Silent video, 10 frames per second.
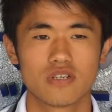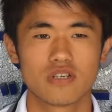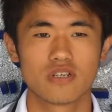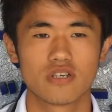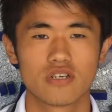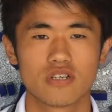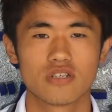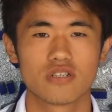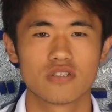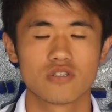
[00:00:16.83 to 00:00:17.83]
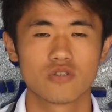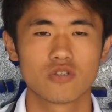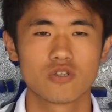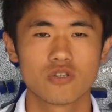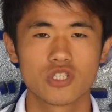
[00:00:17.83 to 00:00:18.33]
え
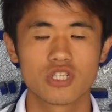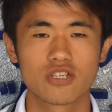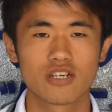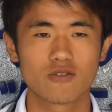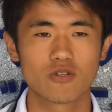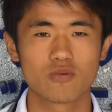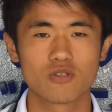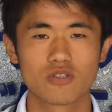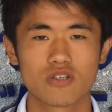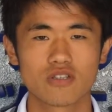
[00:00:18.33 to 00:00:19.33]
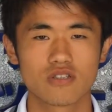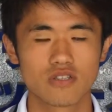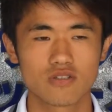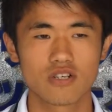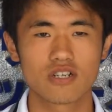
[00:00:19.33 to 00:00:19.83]
出場時間がとても少
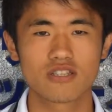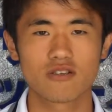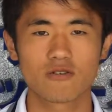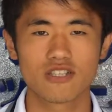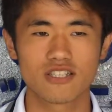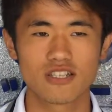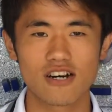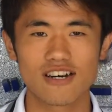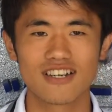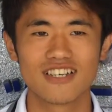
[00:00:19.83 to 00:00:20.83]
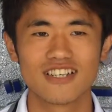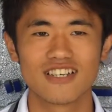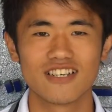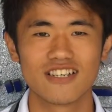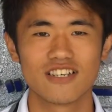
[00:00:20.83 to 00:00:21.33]
なかったのですが、
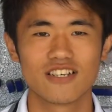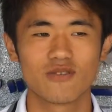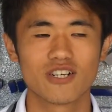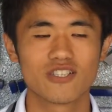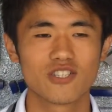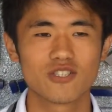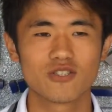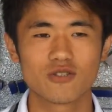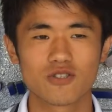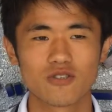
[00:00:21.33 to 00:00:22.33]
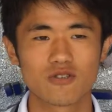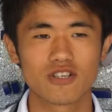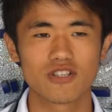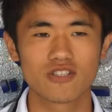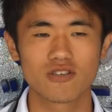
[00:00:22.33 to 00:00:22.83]
えー、ワンアシストすること
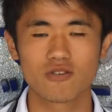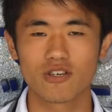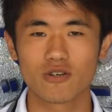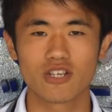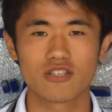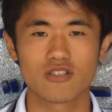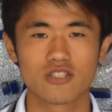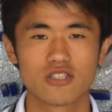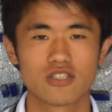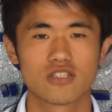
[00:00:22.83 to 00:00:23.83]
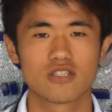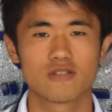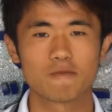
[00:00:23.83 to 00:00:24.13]
ができたので良かったです